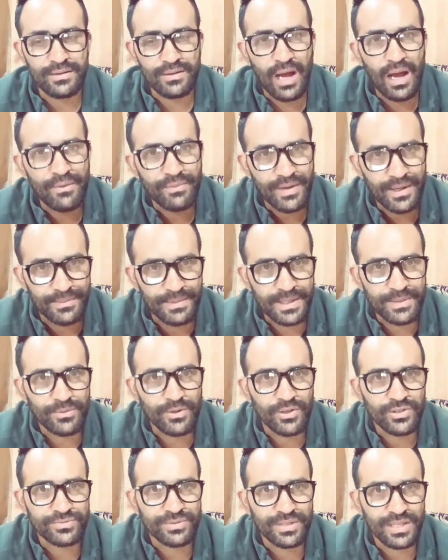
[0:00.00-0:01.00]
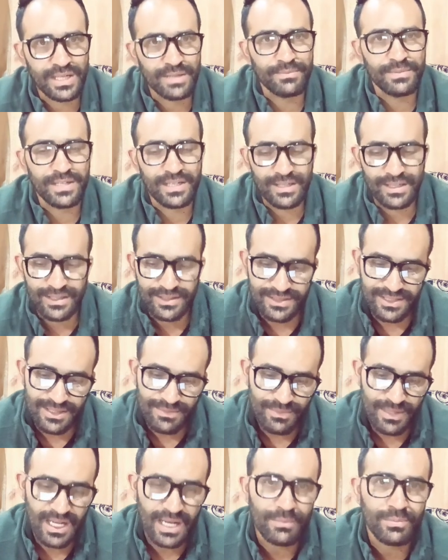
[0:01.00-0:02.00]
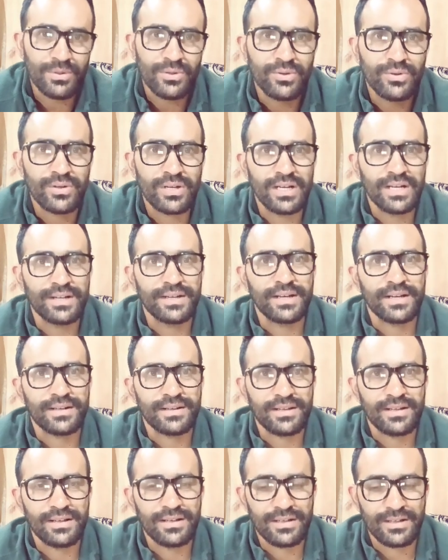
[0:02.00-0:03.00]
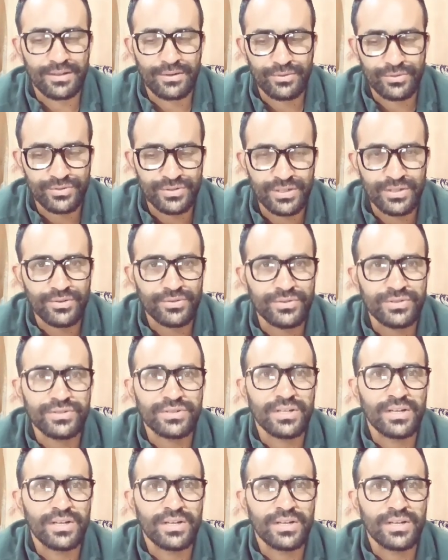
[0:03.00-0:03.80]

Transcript: आप कमेंट बॉक्स में कमेंट कीजिए मैं आप लोगों के लिए टेक्निकल का कुछ ना कुछ